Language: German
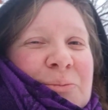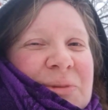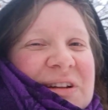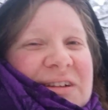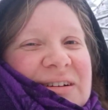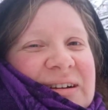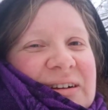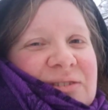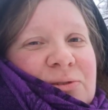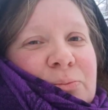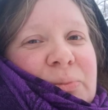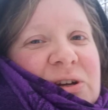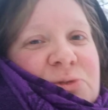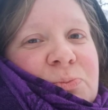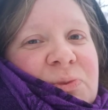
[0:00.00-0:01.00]
Mitteln, also
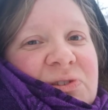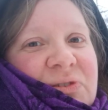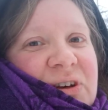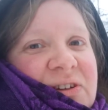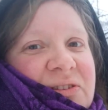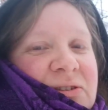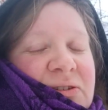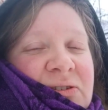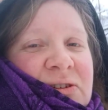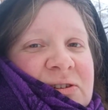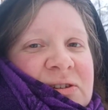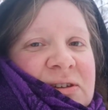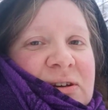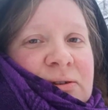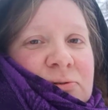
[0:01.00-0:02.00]
beispielsweise
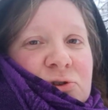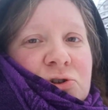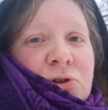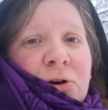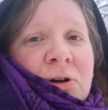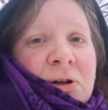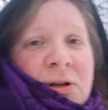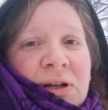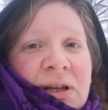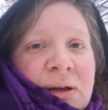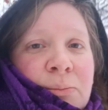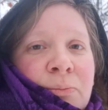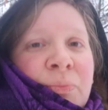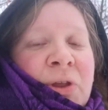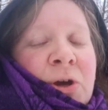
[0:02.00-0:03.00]
sich einen Stock
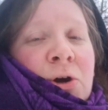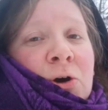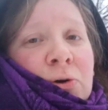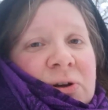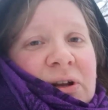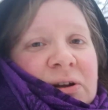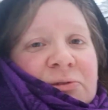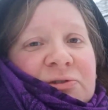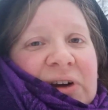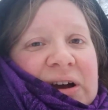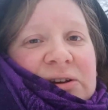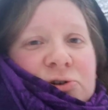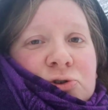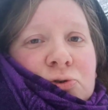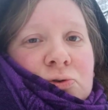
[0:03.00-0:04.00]
nehmen und dann
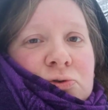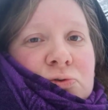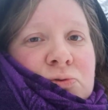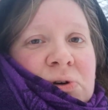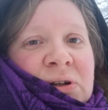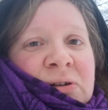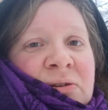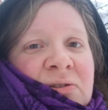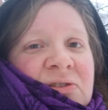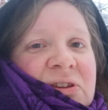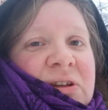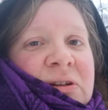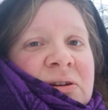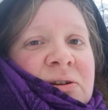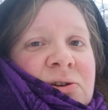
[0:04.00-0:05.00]
feine Strukturen
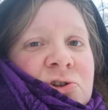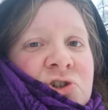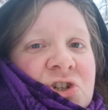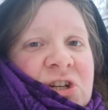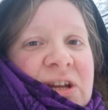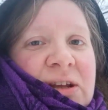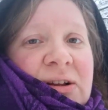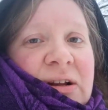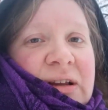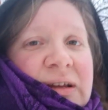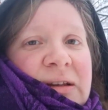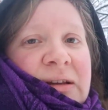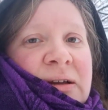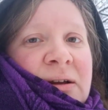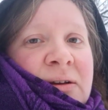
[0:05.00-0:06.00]
ziehen in
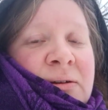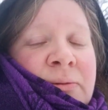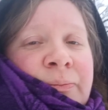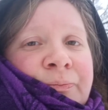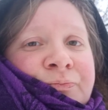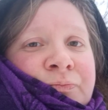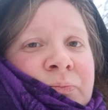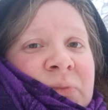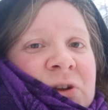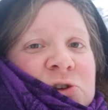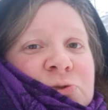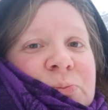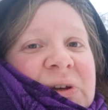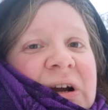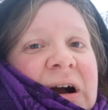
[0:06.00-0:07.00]
Schneelinien,
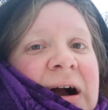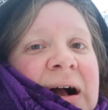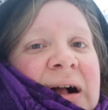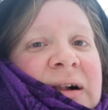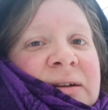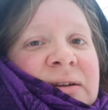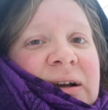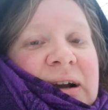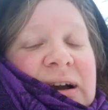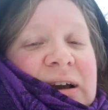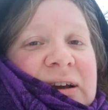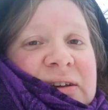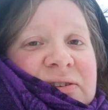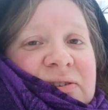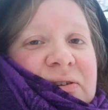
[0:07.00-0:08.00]
Spiralen,
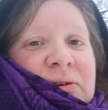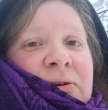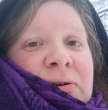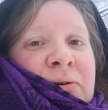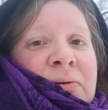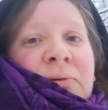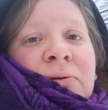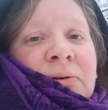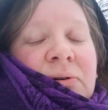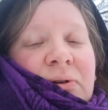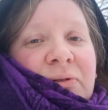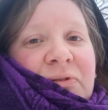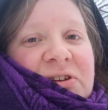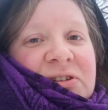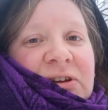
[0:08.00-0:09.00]
Kreise,
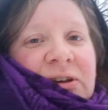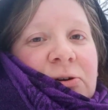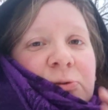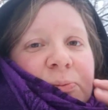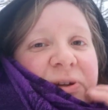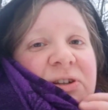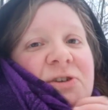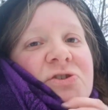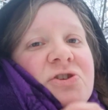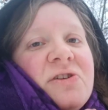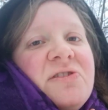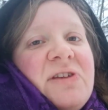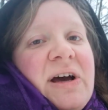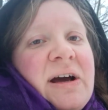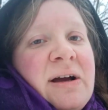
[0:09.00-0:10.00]
irgendwelche
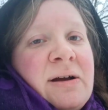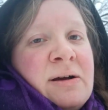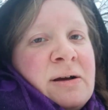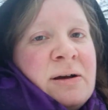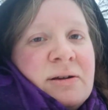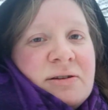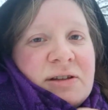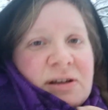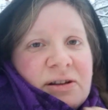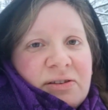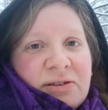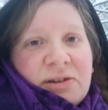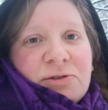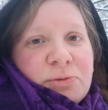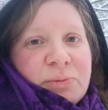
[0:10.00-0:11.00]
geometrischen Sachen, die
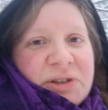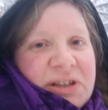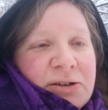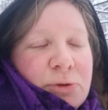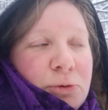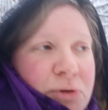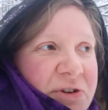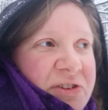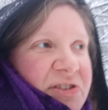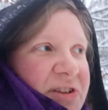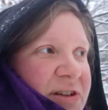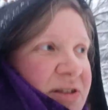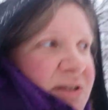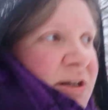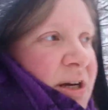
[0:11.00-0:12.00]
jetzt nicht unbedingt rund
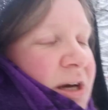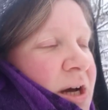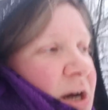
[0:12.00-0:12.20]
sind